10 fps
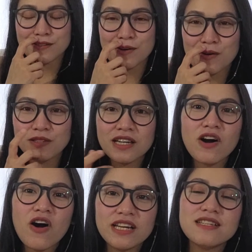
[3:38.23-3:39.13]
So,
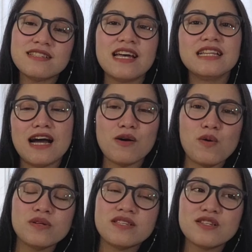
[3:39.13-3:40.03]
nag-online sell na
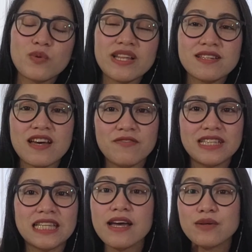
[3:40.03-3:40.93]
ako since
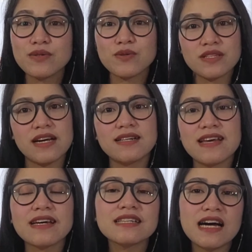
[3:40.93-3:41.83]
2017. I used to sell
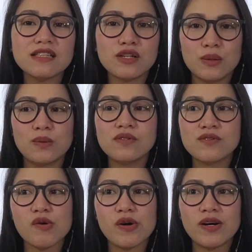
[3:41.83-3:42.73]
second-hand clothes
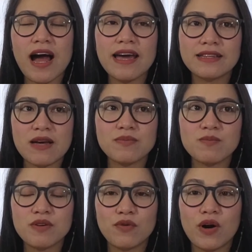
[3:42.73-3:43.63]
or items
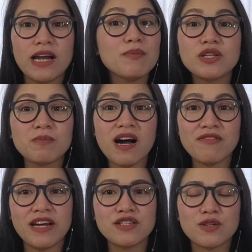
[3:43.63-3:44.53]
before. Alam niyo ng mga
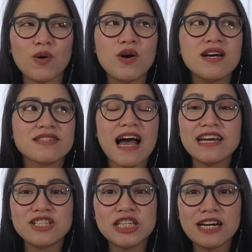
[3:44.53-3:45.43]
friends ko, sa
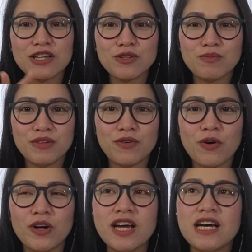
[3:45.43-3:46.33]
IG lang yun
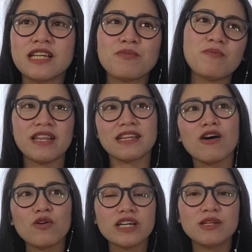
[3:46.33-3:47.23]
before. Nagbebenta
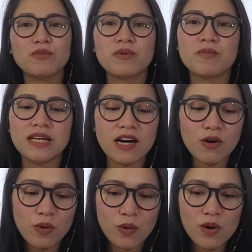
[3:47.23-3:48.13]
ako, ganyan, bumibili
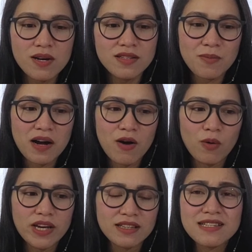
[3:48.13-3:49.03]
ako sa mga ukayan.